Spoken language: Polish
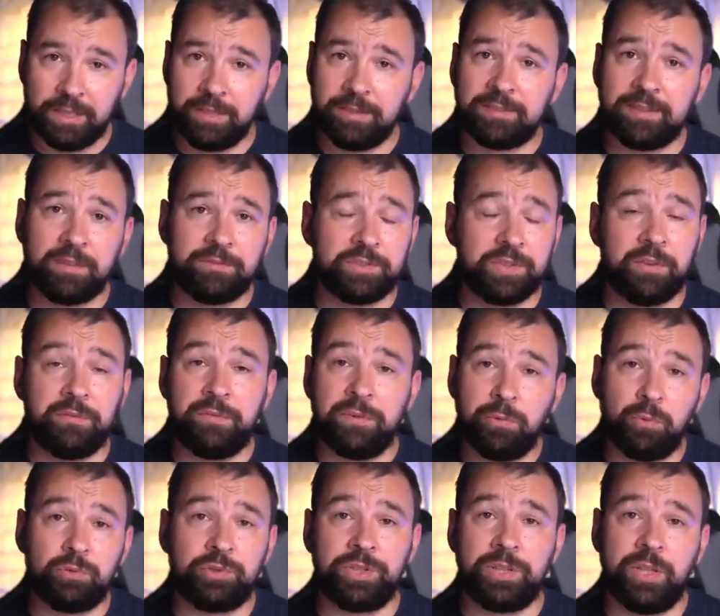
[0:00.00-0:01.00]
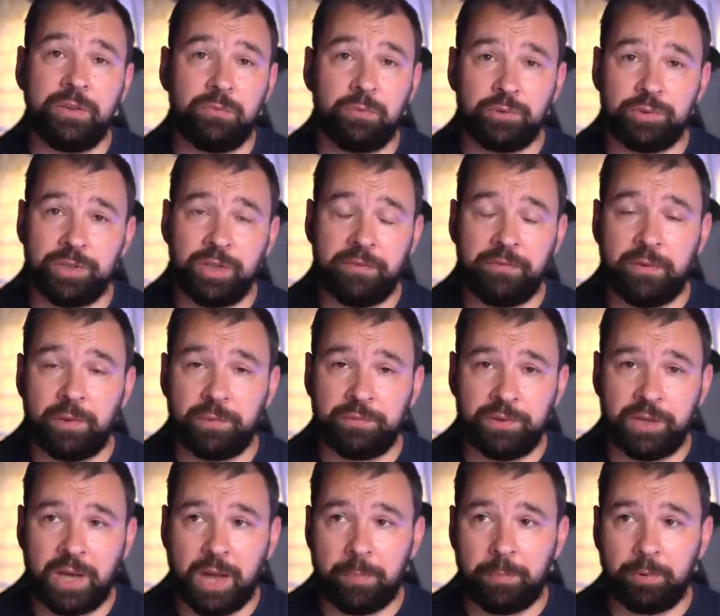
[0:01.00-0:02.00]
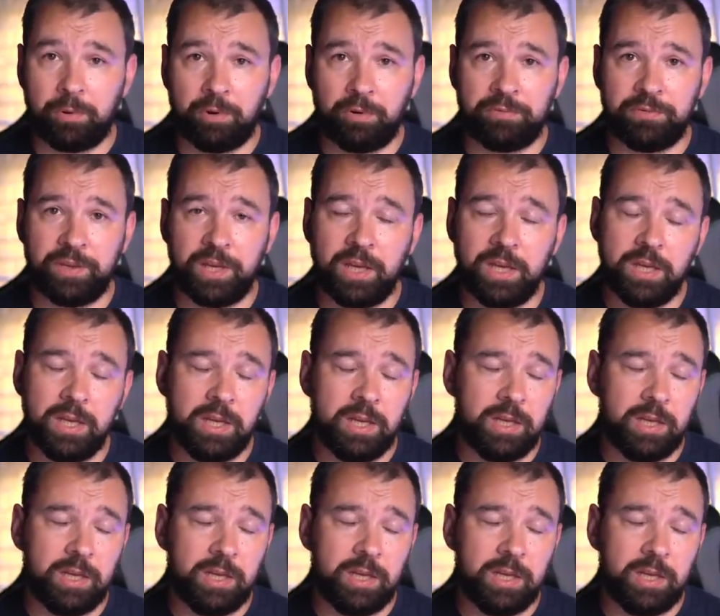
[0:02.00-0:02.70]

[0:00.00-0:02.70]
nie zawsze wyłączenie i włączenie falownika ponownie